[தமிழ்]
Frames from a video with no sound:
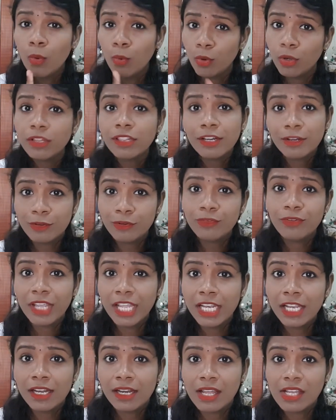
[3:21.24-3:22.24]
ஒரு தடவை
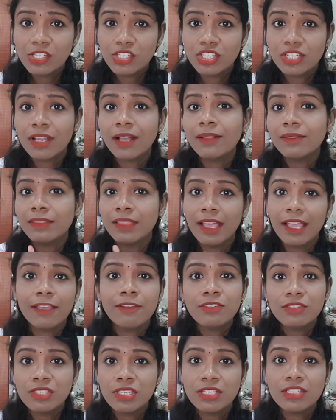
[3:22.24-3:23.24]
ஃபெயிலியர் ஆயிடுச்சுன்னா
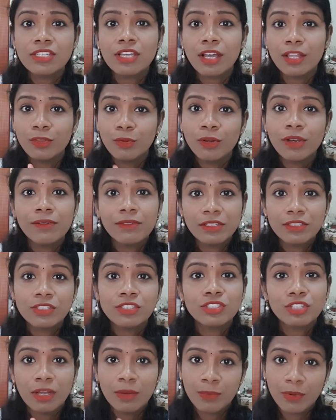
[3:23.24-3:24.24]
தயவு செஞ்சு அதோட
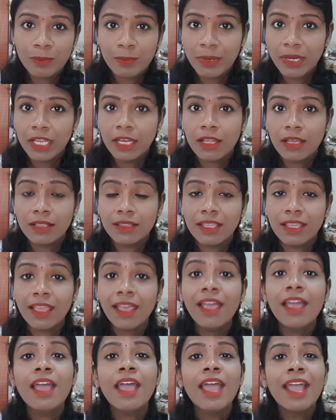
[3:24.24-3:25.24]
வந்து ட்ராப் அவுட்
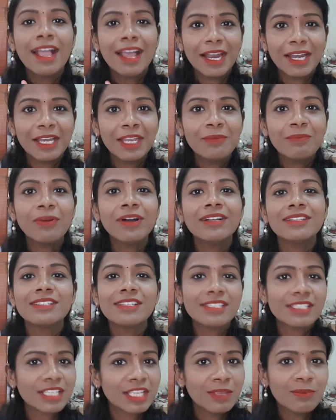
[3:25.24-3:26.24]
பண்ணிடாதீங்க கண்டிப்பாக
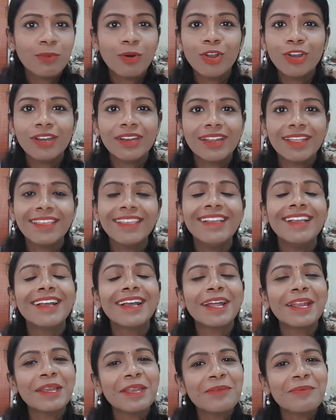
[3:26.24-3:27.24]
ஜஸ்ட் கீப் ஆன் ட்ரைங்
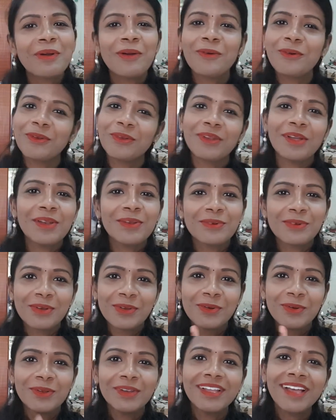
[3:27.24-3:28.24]
கண்டிப்பாக ஒரு நாள்
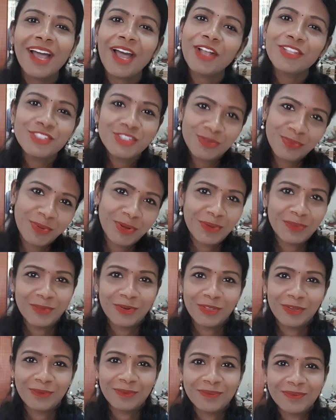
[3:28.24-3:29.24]
உங்கள் கோலை அச்சீவ் பண்ண
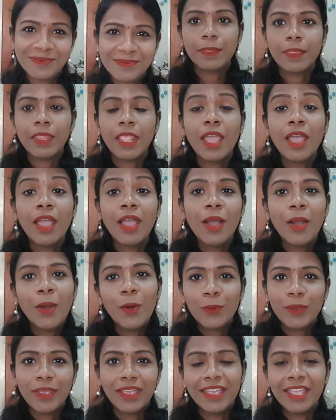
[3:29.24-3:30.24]
முடியும்
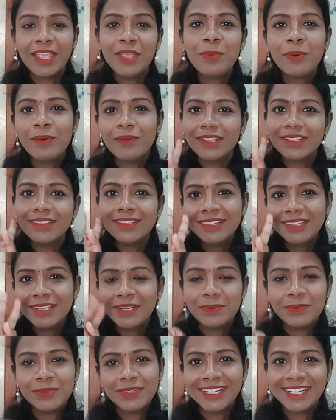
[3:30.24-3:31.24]
ஓகே இப்போ வந்து
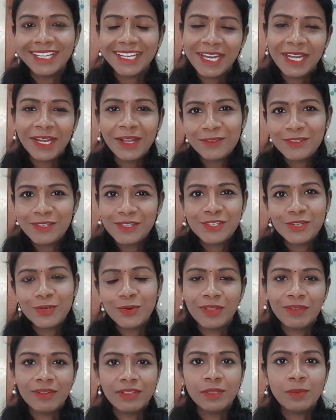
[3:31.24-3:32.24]
நம்ம ரெண்டாவது
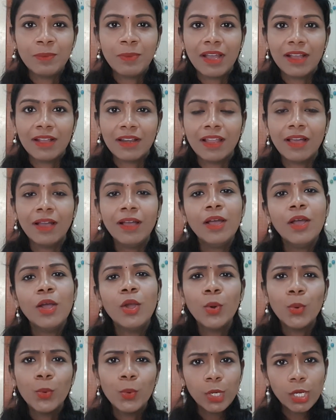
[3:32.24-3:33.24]
ஸ்டோரி வந்து பார்க்கலாம்
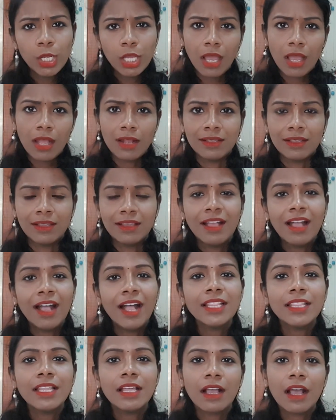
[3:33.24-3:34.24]
ஒரு காடு
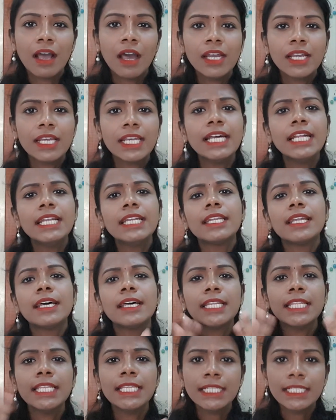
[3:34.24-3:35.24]
அந்த காட்டில்
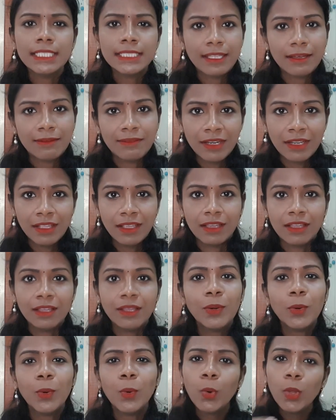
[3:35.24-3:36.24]
நிறைய தவளைங்க
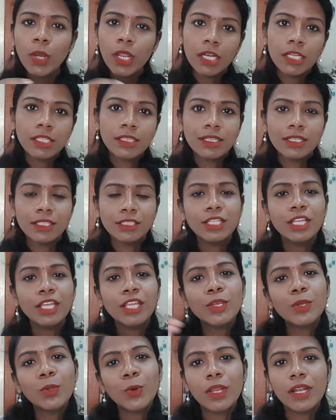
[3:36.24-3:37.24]
ஒரு இடத்துலேருந்து
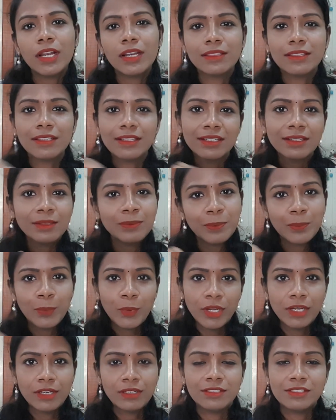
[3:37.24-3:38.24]
இன்னொரு இடத்துக்கு
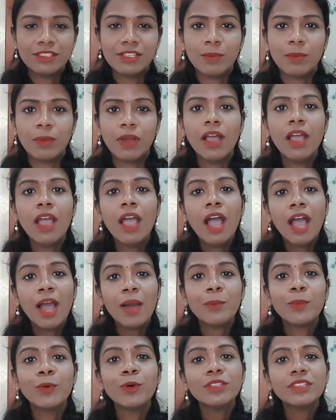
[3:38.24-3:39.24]
போயிட்டு இருந்துச்சாம்மா
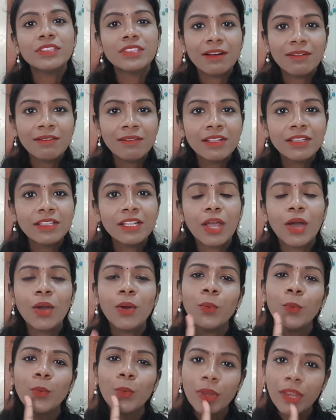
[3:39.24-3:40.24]
அப்போது
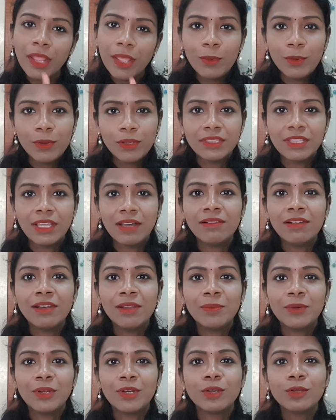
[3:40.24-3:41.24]
தவறுதலாக ஒரே ஒரு
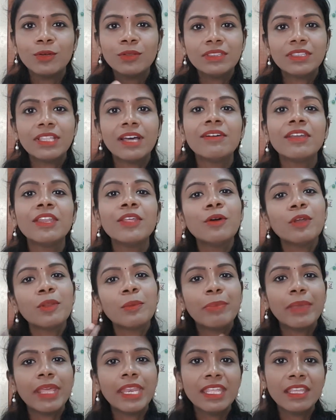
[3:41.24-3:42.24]
தவளை மட்டும் தவறி
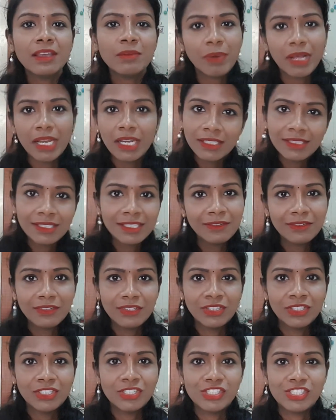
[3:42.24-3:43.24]
ஒரு பெரிய பள்ளத்தில்
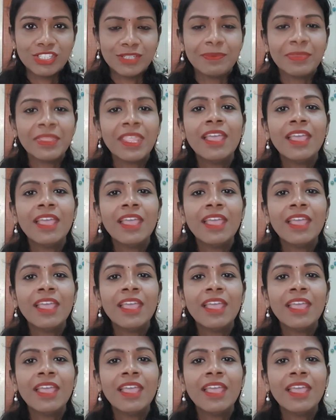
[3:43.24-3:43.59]
விழுந்துருச்சு